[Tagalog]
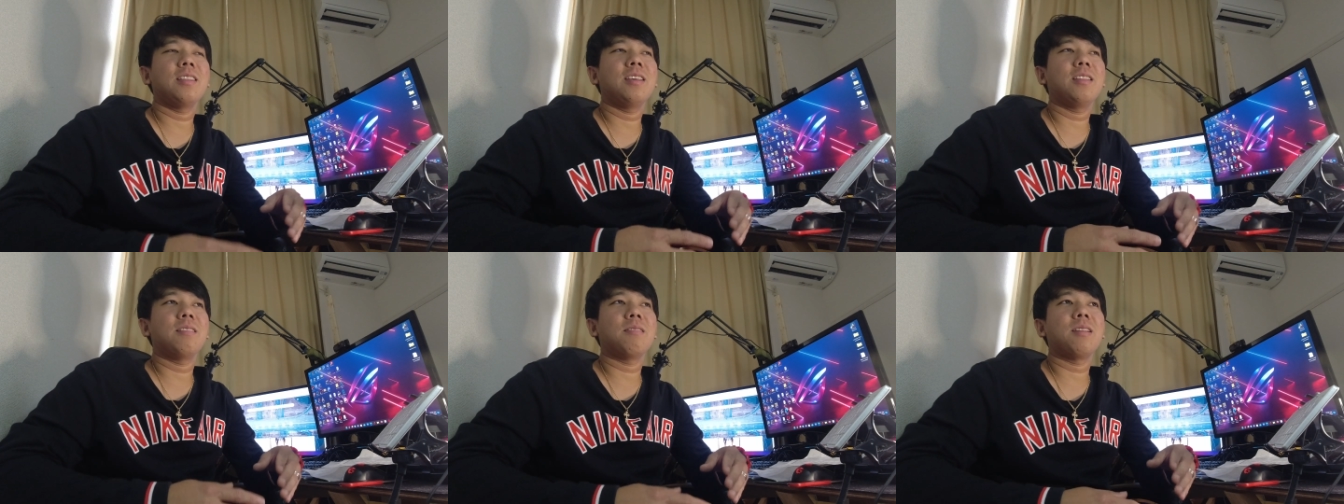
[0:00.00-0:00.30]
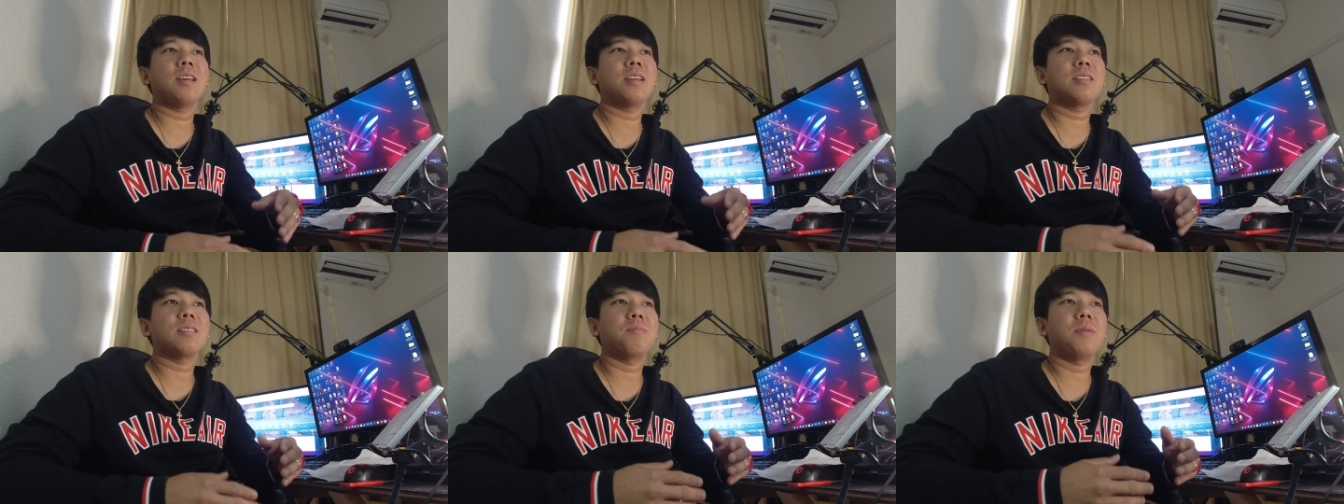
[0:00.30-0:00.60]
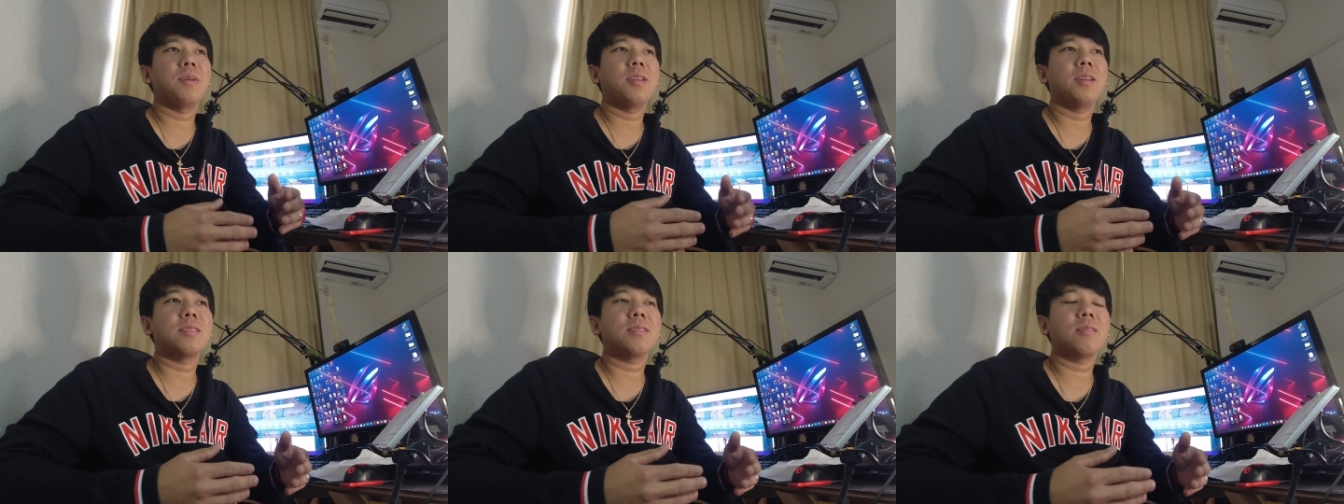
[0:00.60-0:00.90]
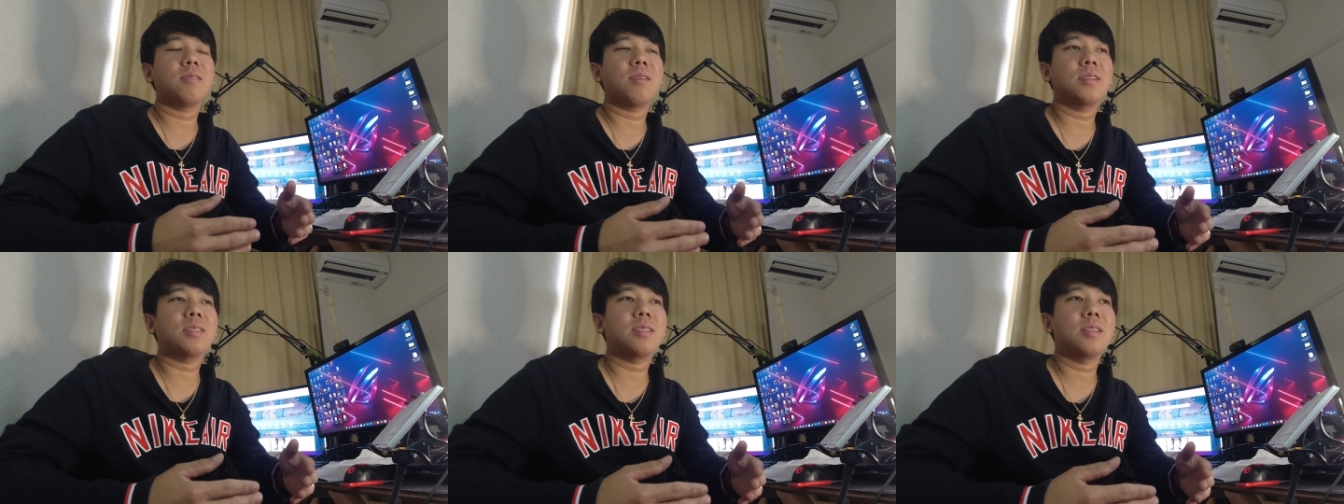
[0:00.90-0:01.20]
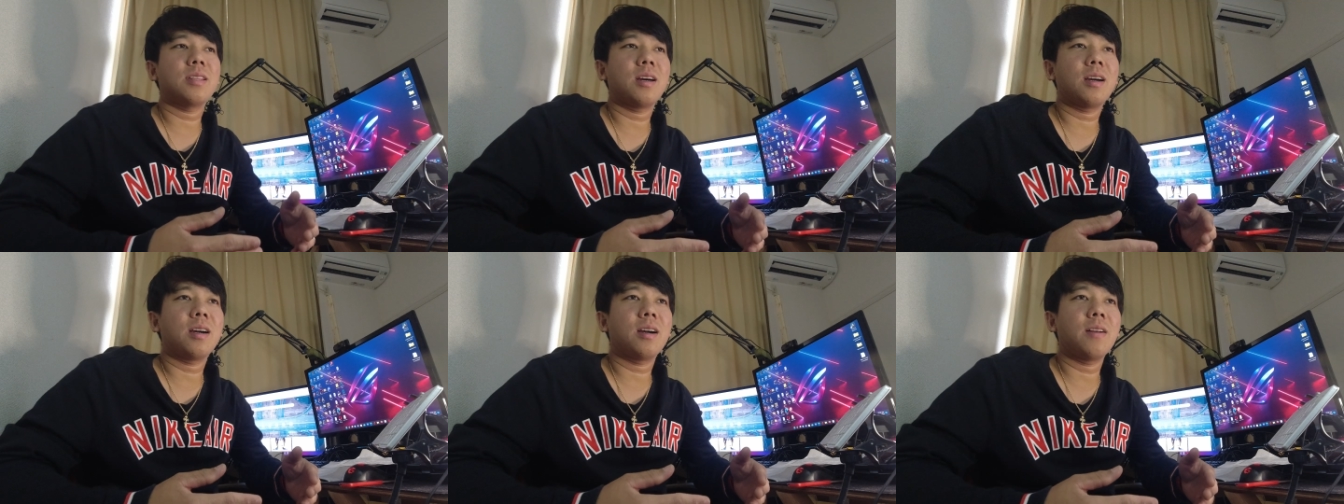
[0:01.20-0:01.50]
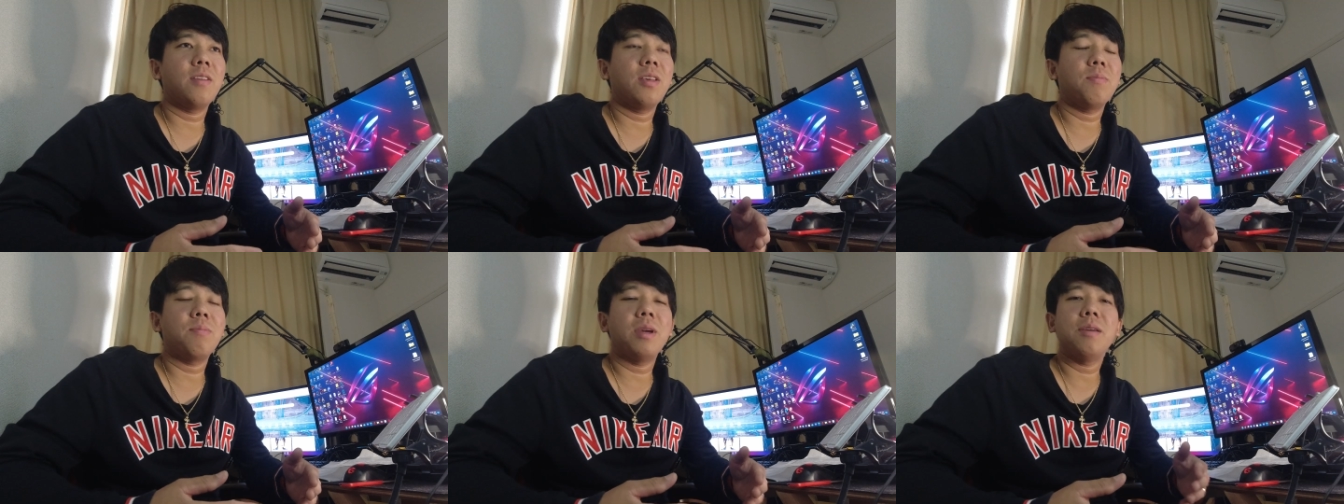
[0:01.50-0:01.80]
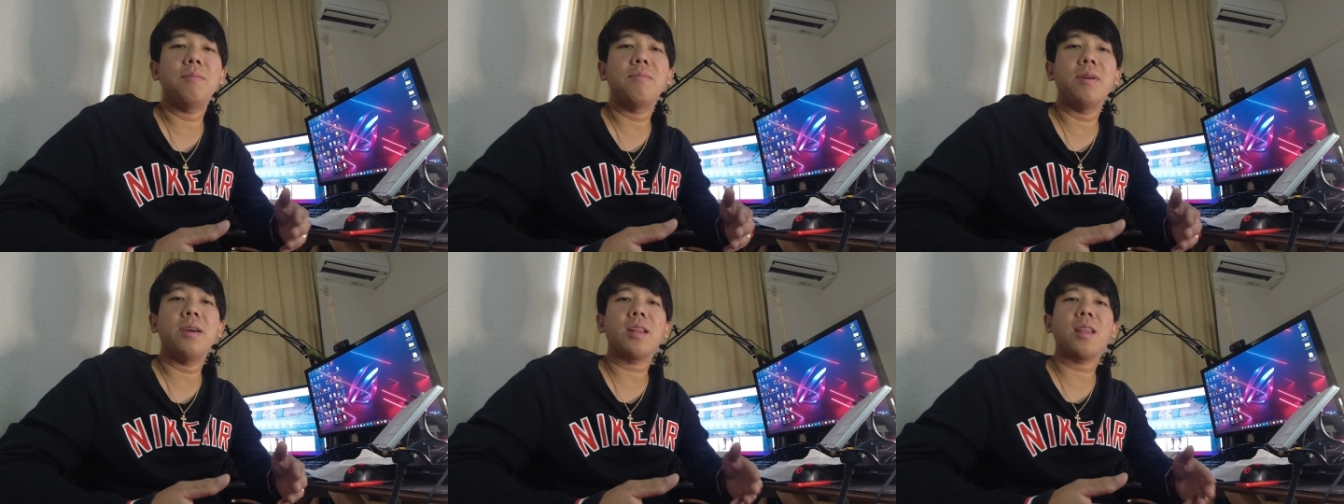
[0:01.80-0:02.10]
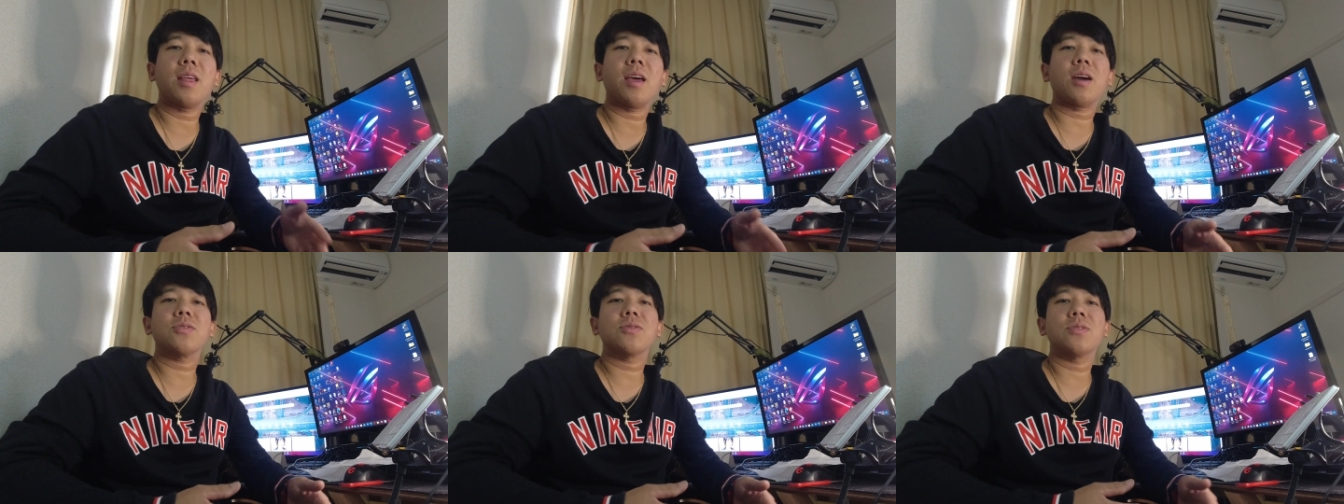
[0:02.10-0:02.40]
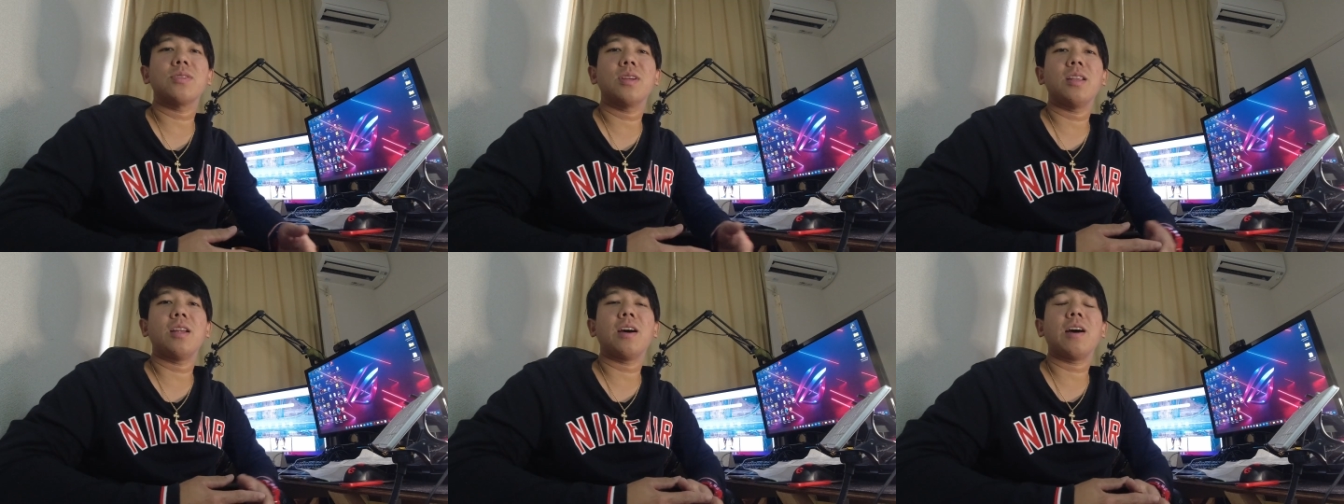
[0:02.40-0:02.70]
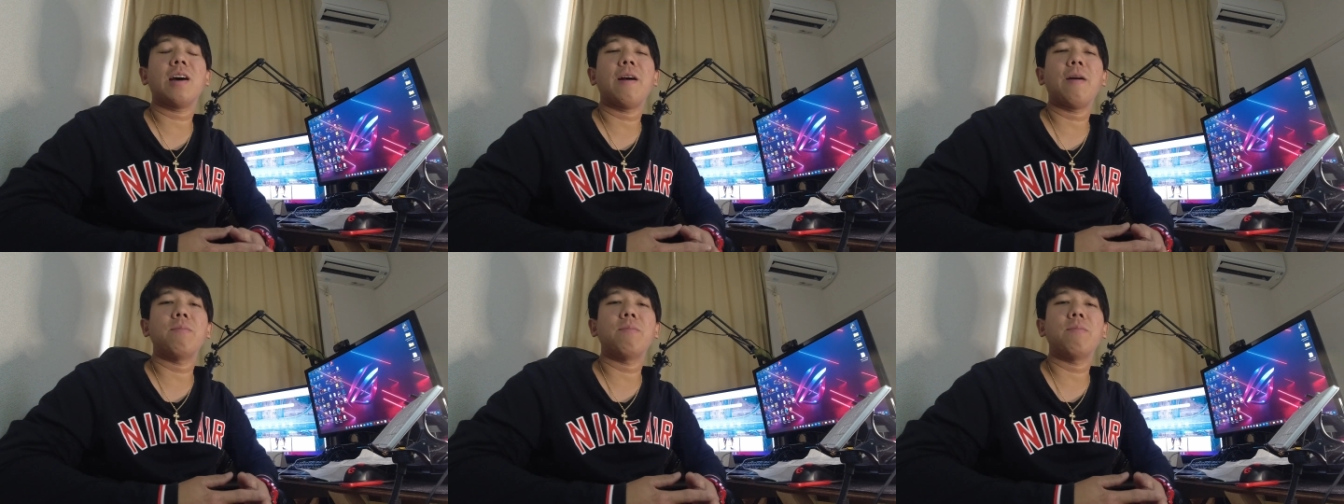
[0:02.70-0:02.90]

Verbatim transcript: dito na experience ko kasi na iba-iba yung reaction nila